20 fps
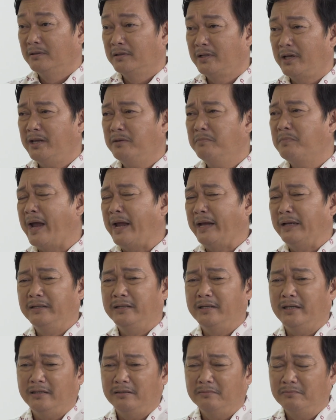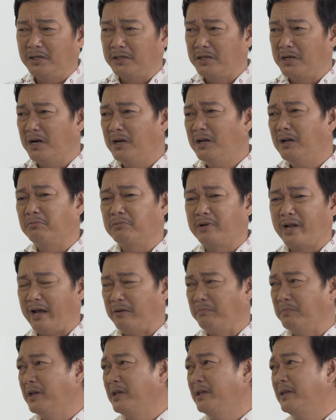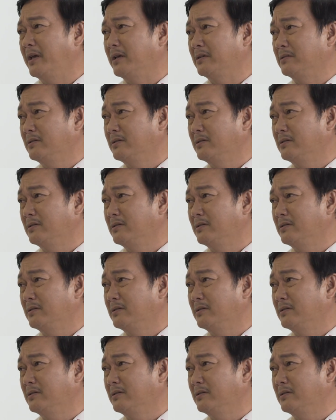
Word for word: Thấy bạn vậy mà nỡ lòng nào mà đi về